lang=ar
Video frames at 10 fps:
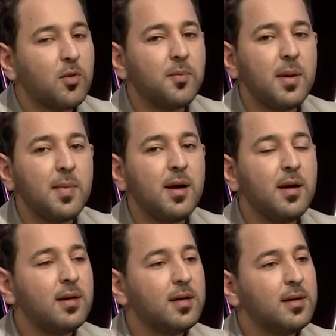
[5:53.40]

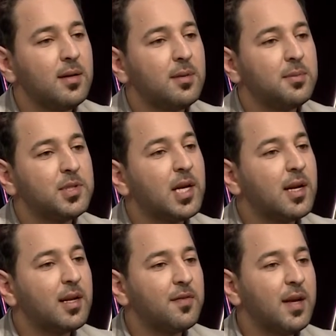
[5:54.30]
ربما آه
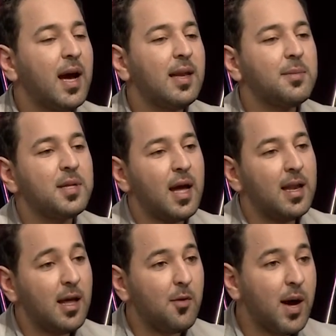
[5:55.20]
بشكل في حاله من
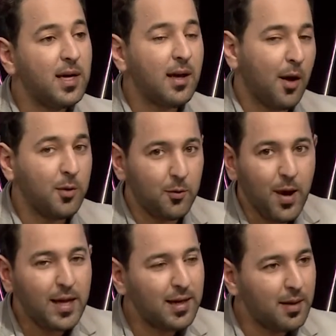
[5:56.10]
اللاوعي او
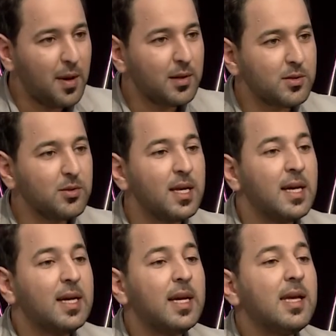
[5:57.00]
الوعي المقصود
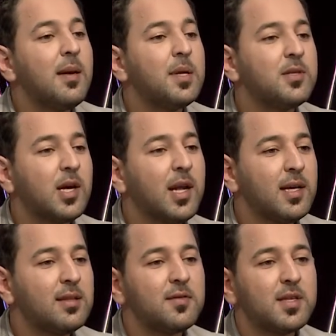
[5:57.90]
هي من
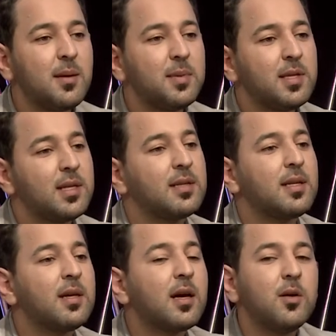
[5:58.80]
جرحت نفسها بتلك
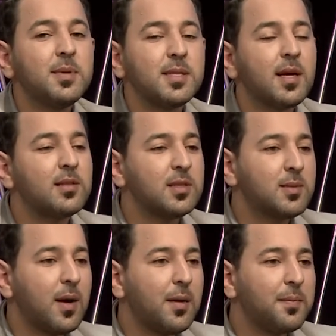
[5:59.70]
الطريقه ومزقت جسمها